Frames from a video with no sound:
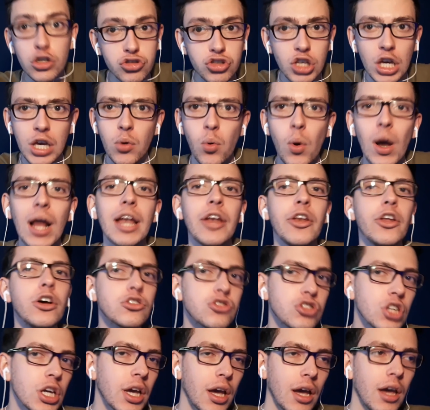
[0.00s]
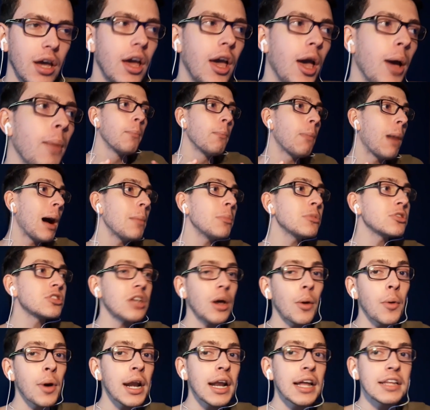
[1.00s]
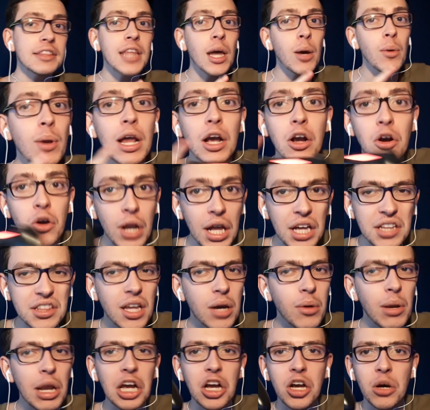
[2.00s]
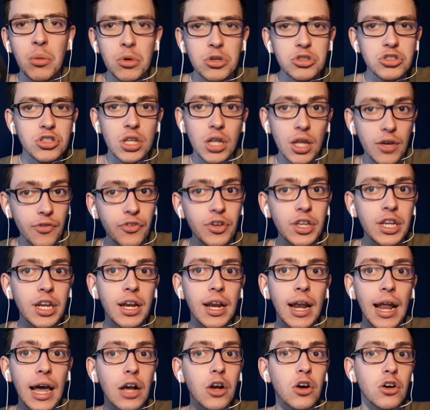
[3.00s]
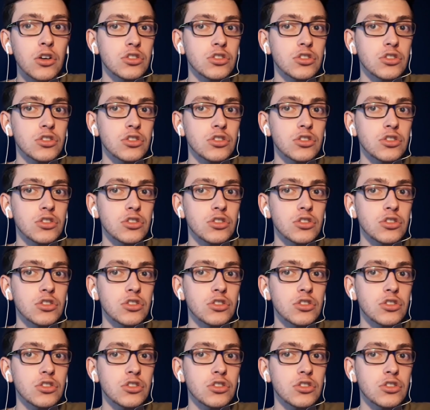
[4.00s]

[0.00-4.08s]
No sé igual, no sé. Vamos a ver la tabla con la tabla, cómo se definen las